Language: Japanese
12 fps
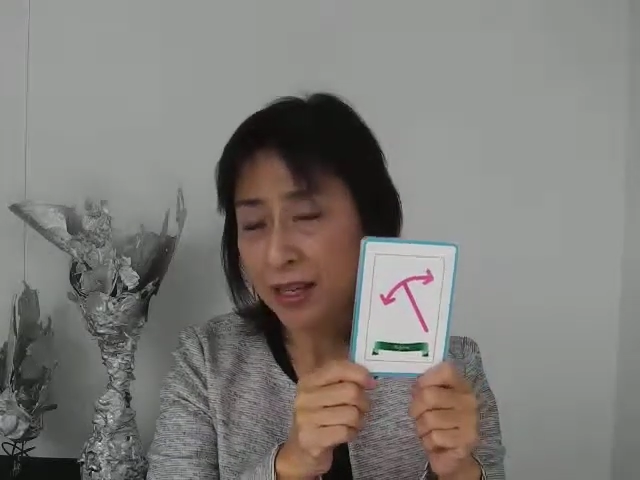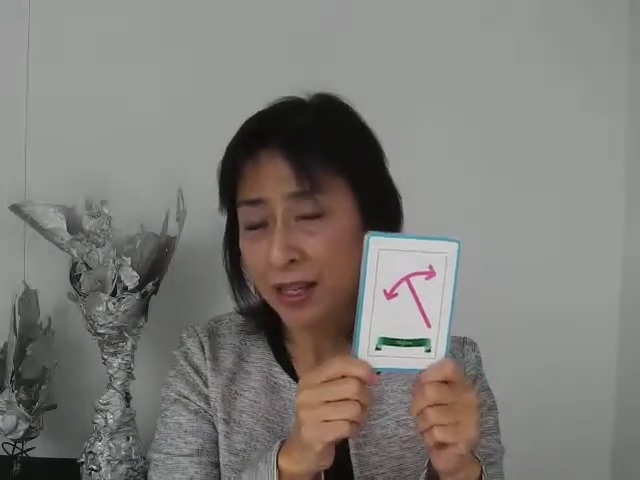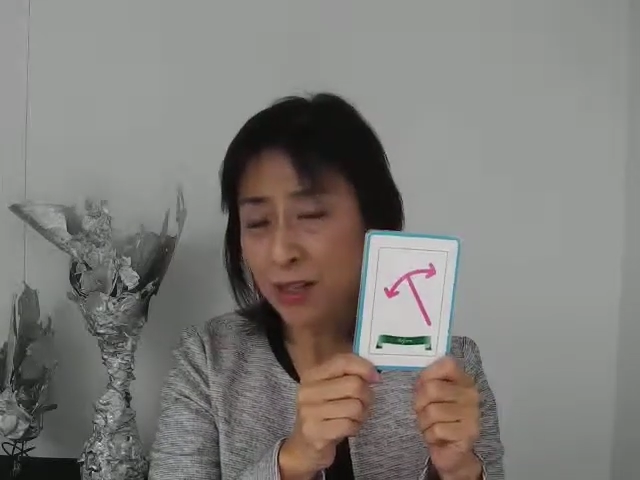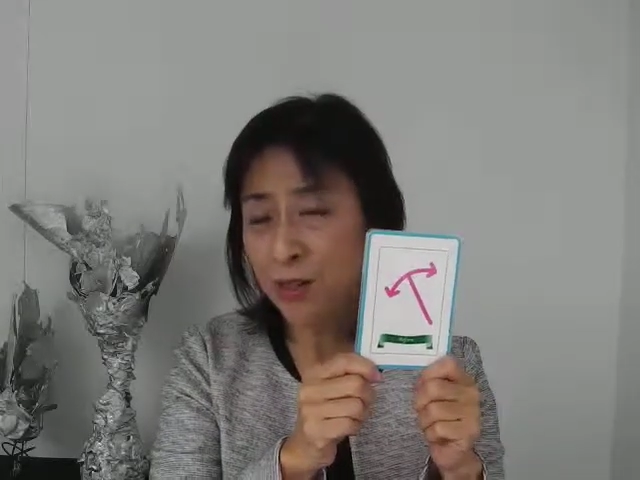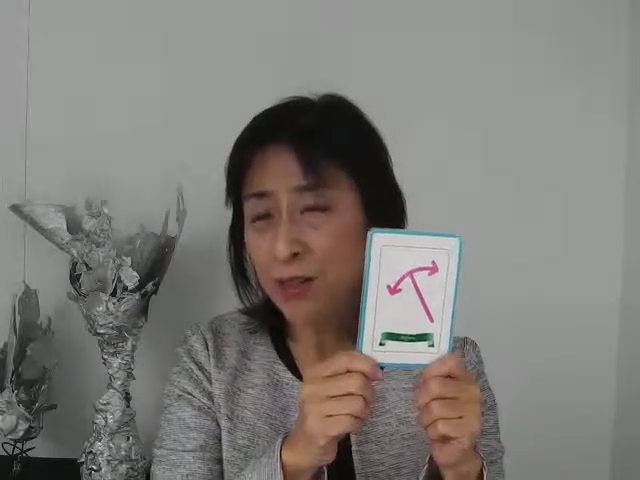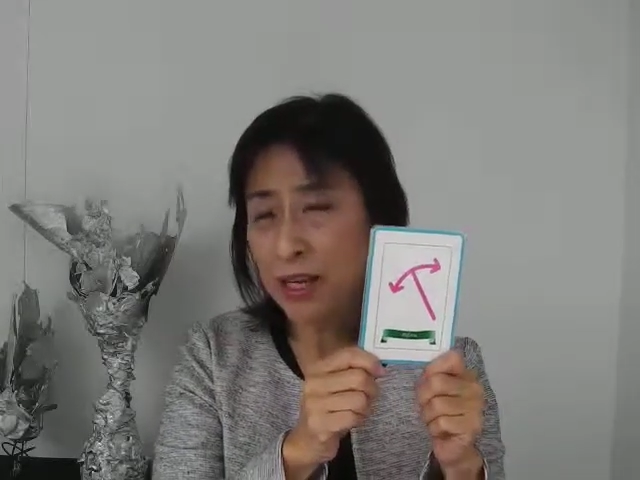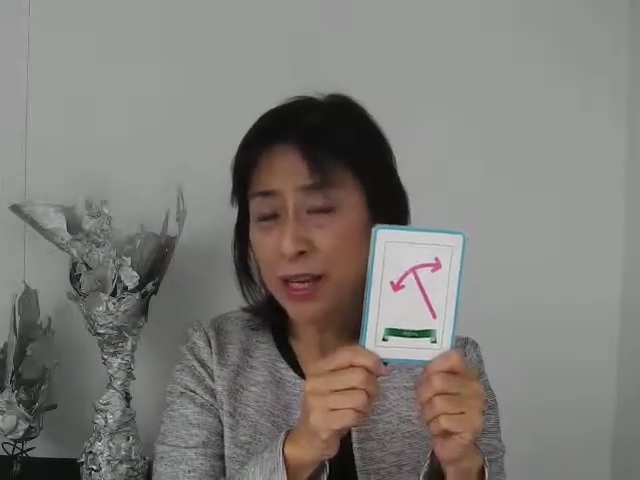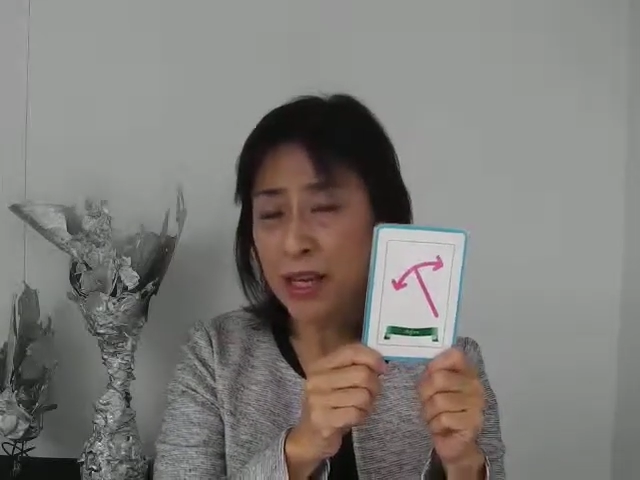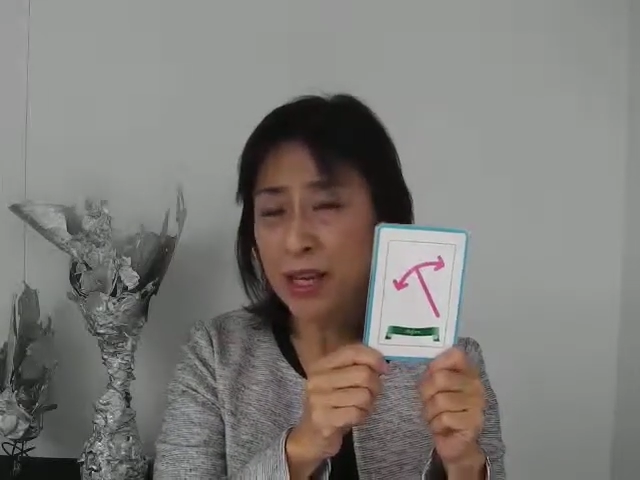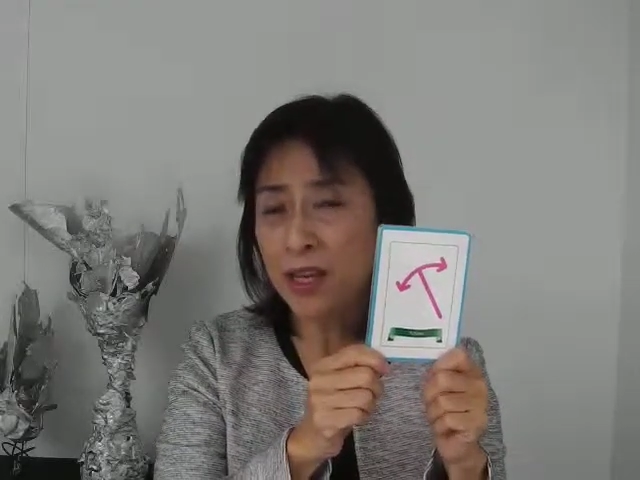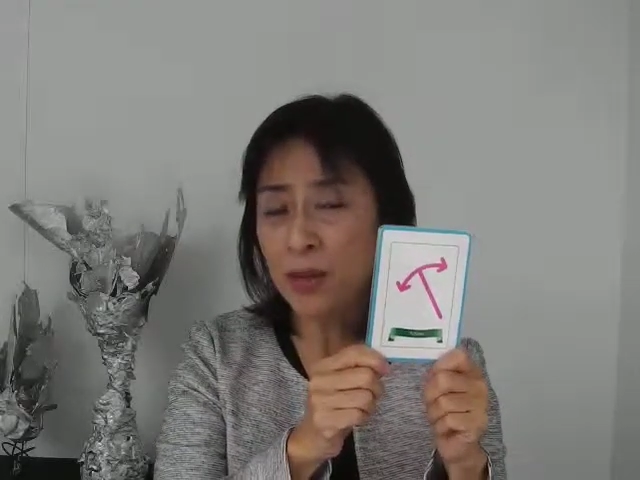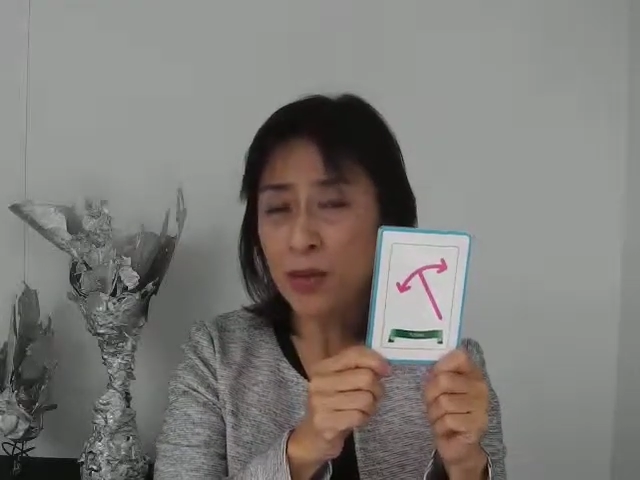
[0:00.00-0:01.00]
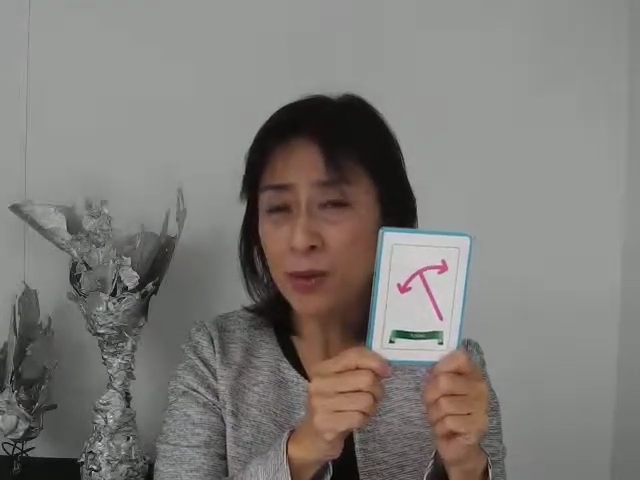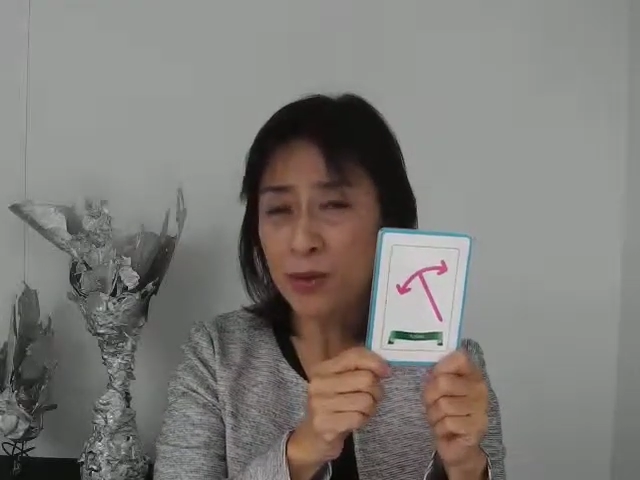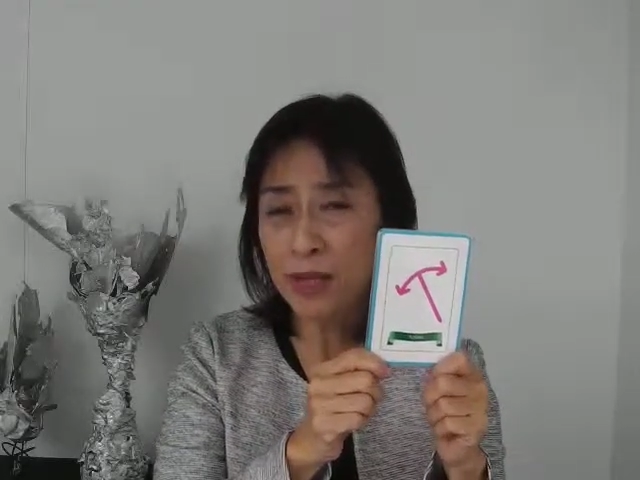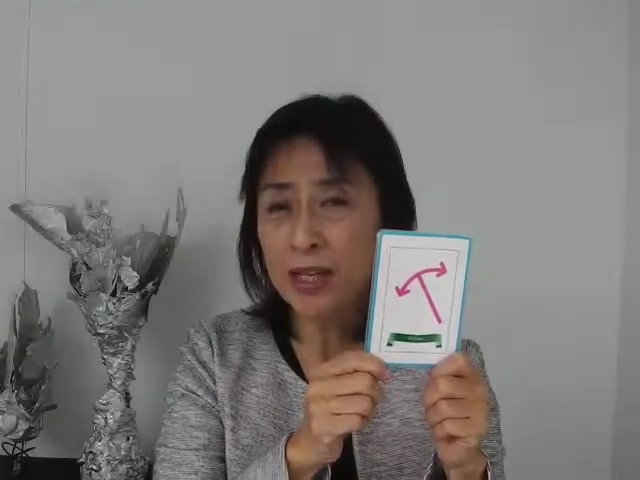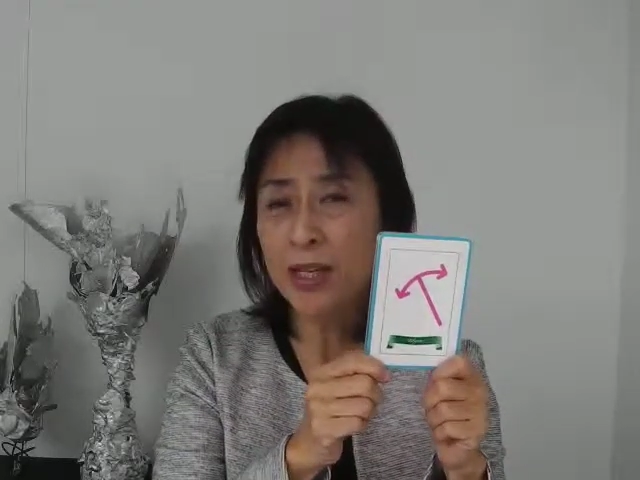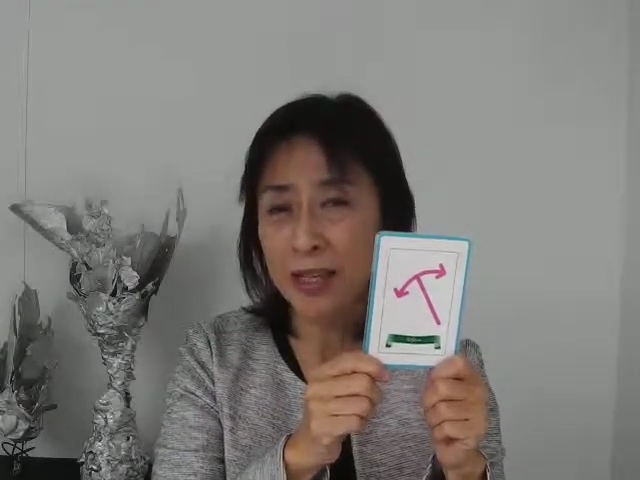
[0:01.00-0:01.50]
いろんな影響
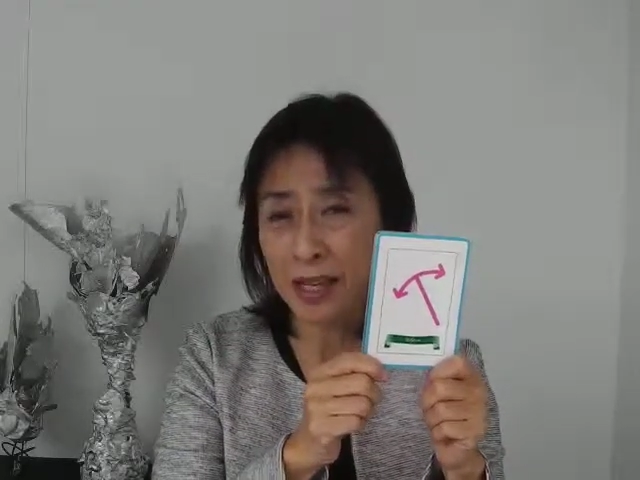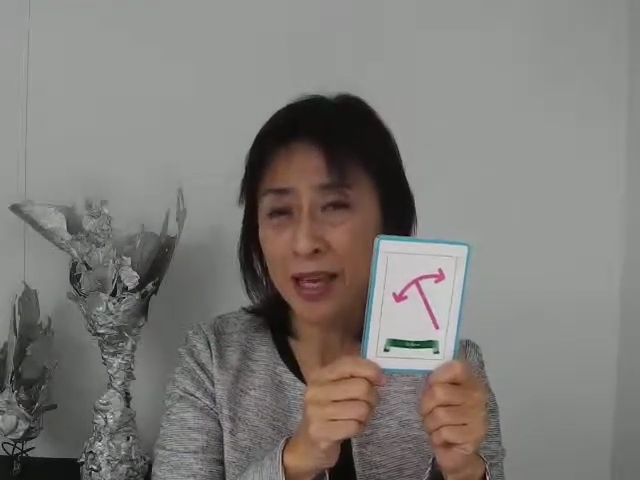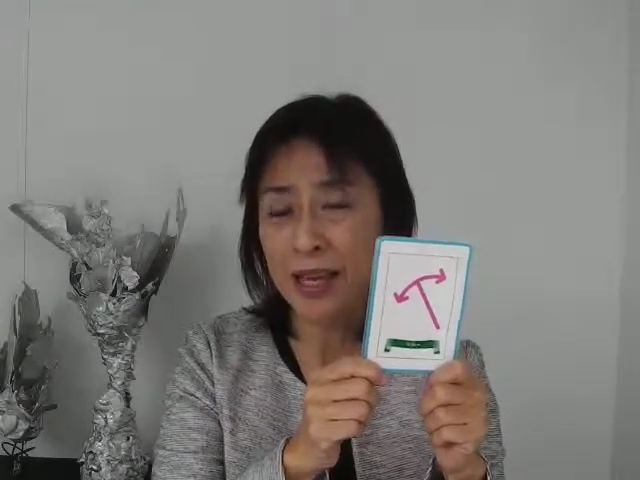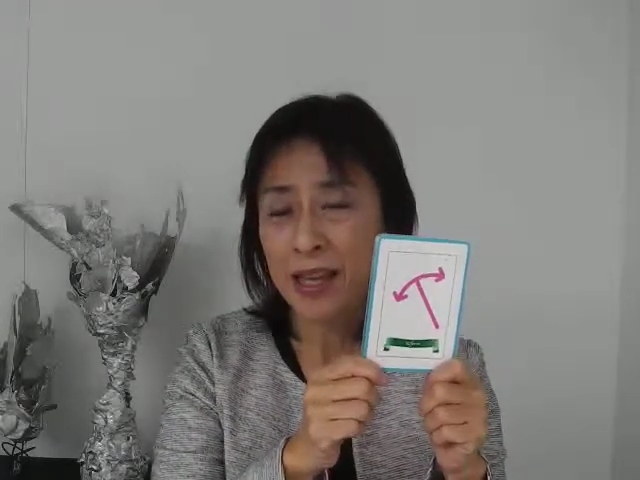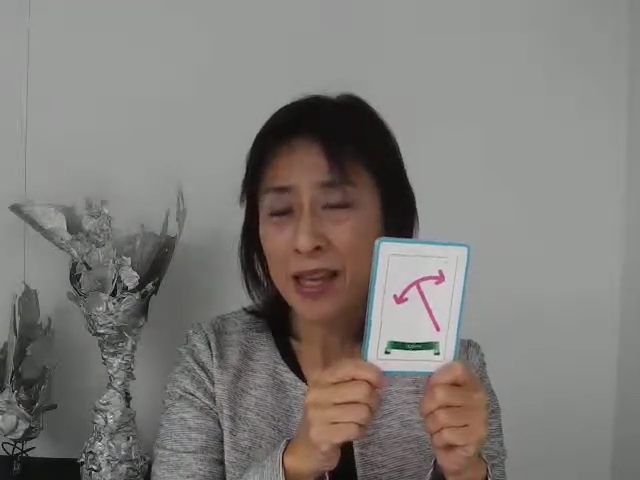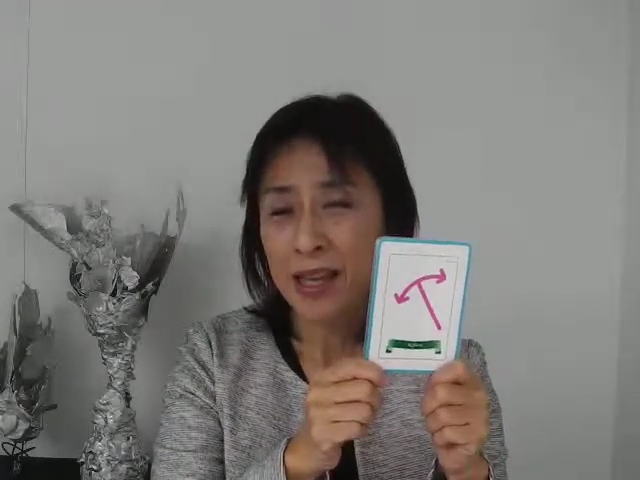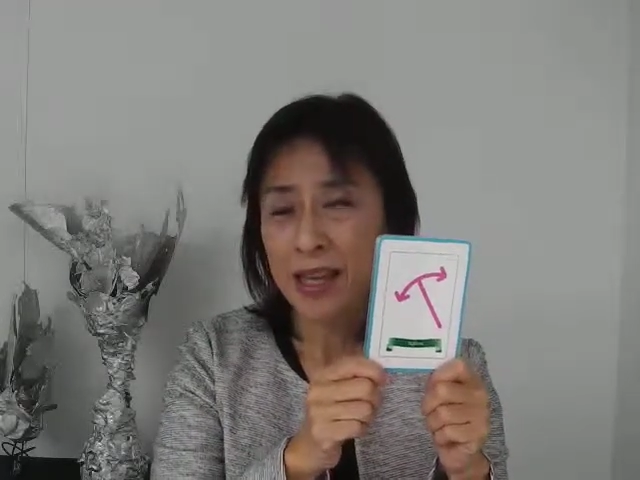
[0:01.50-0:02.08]
の中で